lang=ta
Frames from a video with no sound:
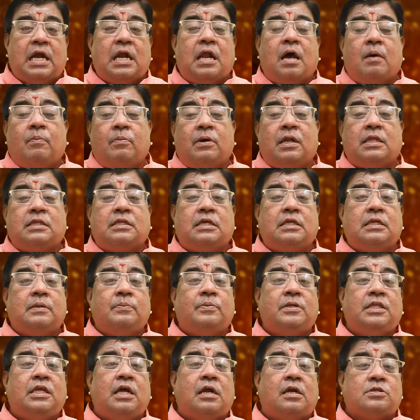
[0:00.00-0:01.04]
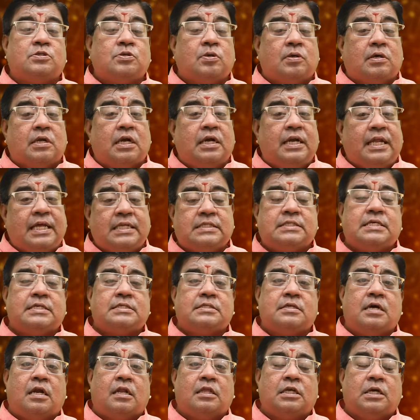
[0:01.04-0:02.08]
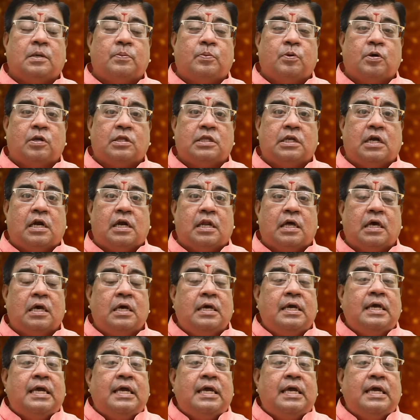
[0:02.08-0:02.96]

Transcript: ஏழாம் இடத்த அதிபதியான சுக்கரன் நீச்சஸ்தானத்துக்கு போகிறதுனால